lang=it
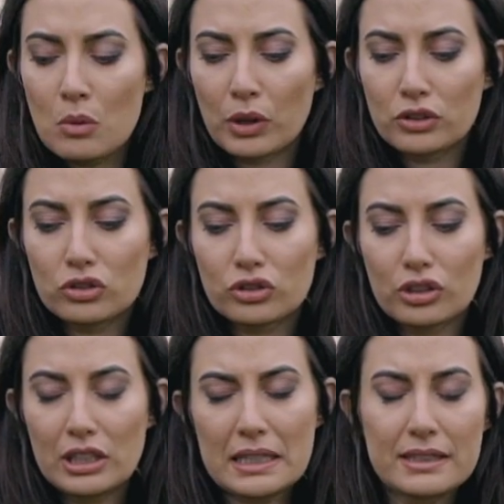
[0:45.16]
Quando
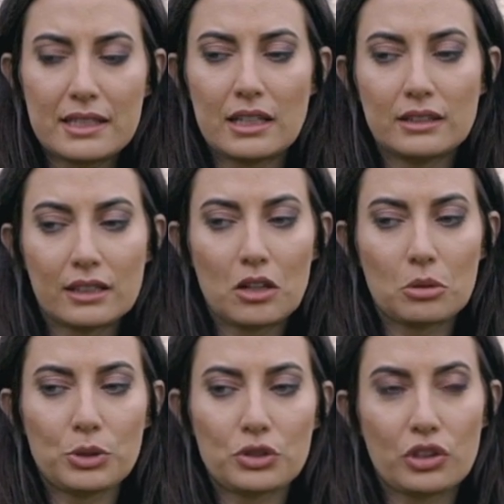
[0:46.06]
sono le aziende che
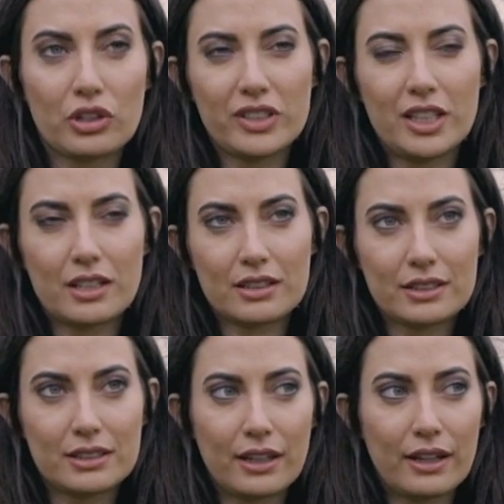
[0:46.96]
cominciano a venire da
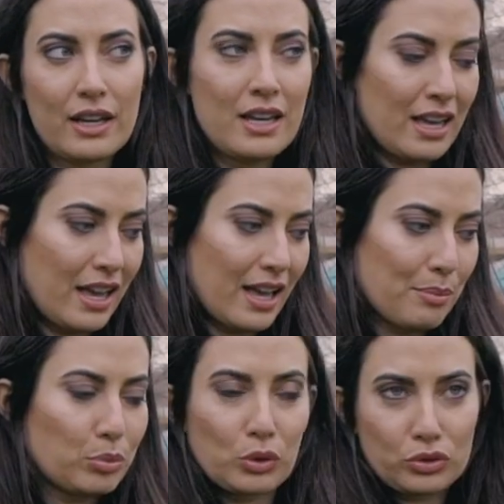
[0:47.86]
te e
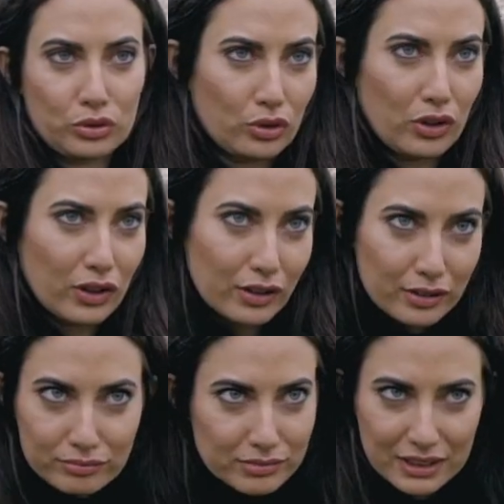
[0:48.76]
appunto
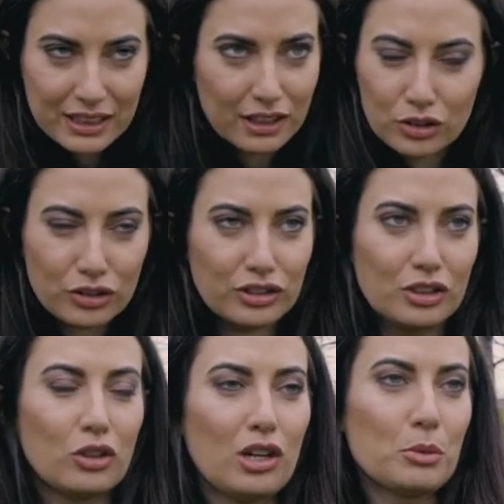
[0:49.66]
ti chiedono di
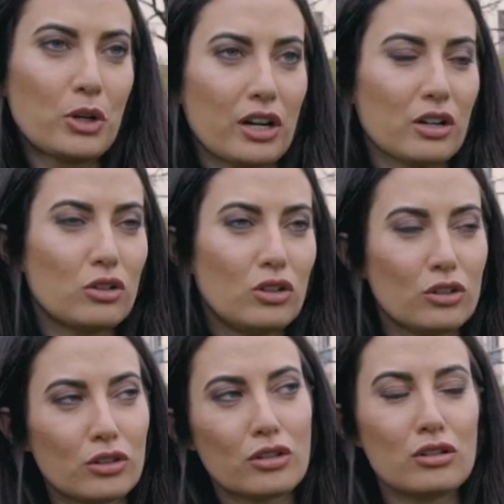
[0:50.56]
collaborare con
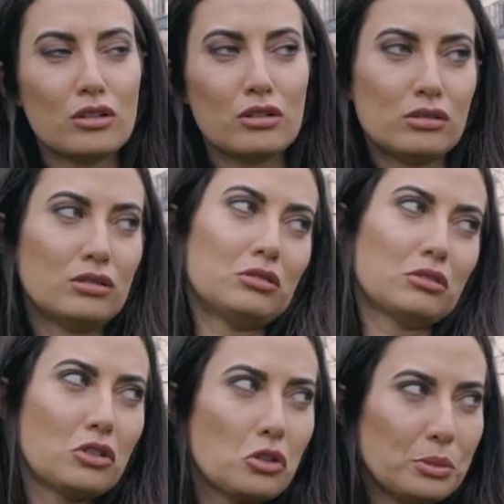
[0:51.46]
loro,
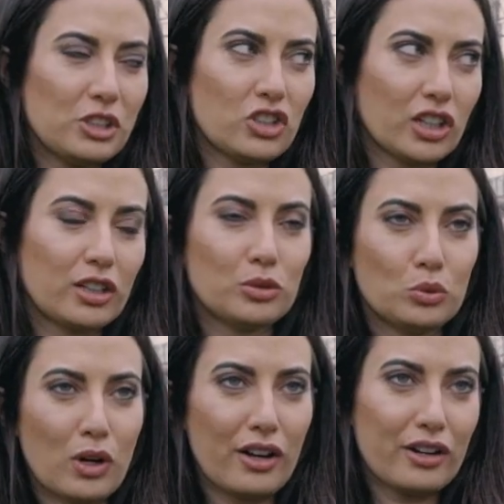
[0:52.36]
cominci anche tu
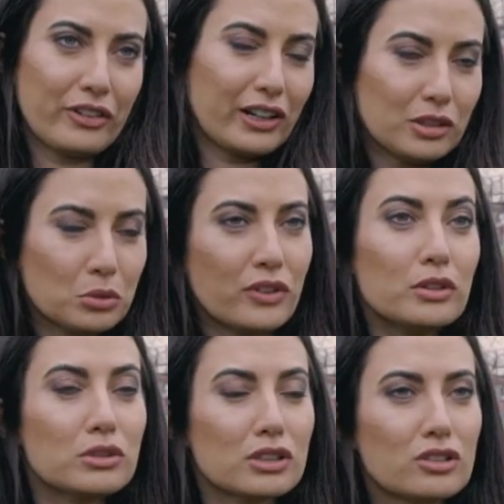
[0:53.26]
a fare le tue
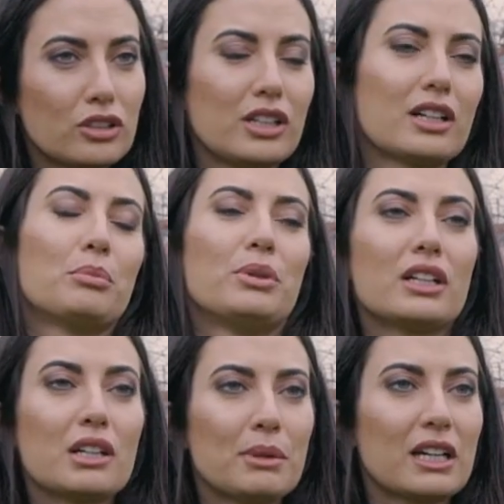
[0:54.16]
valutazioni, a capire
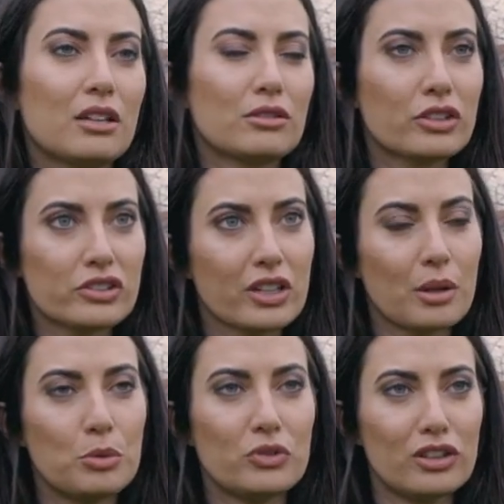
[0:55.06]
che magari è una cosa che ha
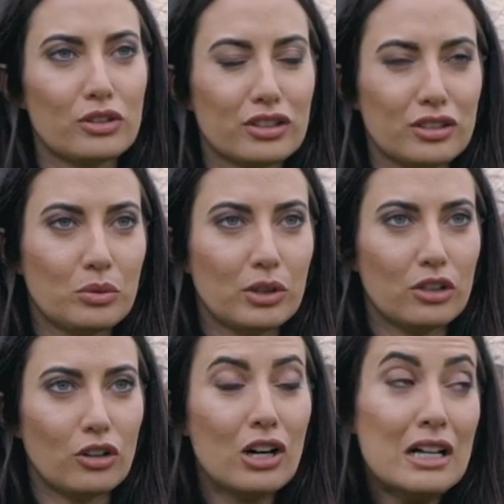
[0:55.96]
più valore di
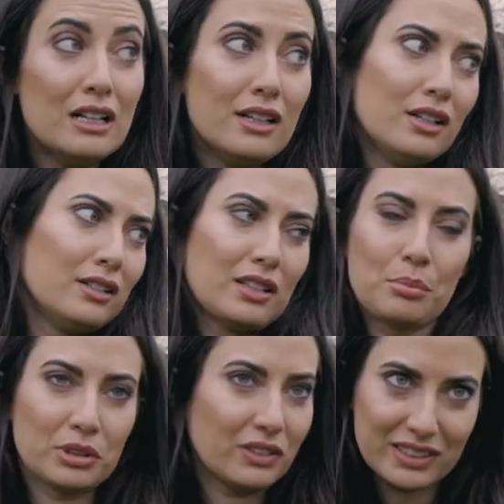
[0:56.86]
quello che
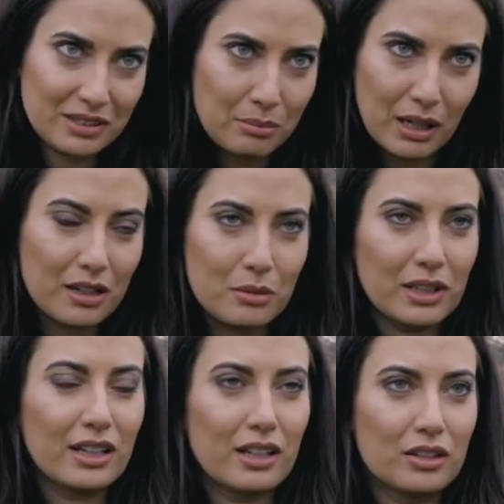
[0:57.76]
poteva sembrare
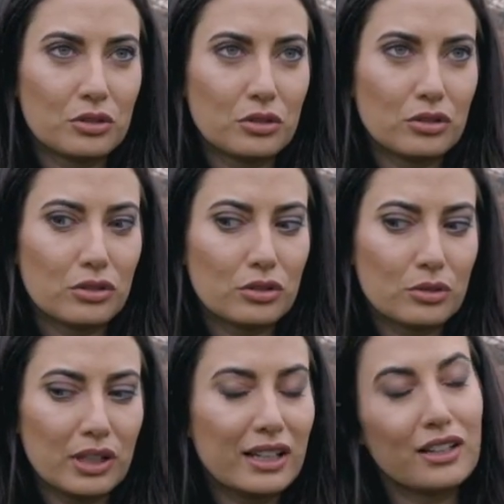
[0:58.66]
qualche anno,
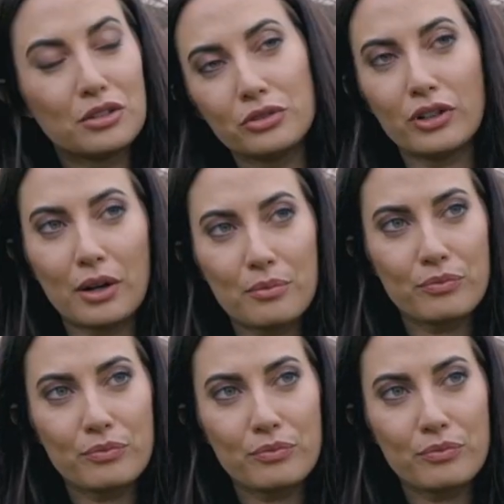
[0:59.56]
qualche anno fa.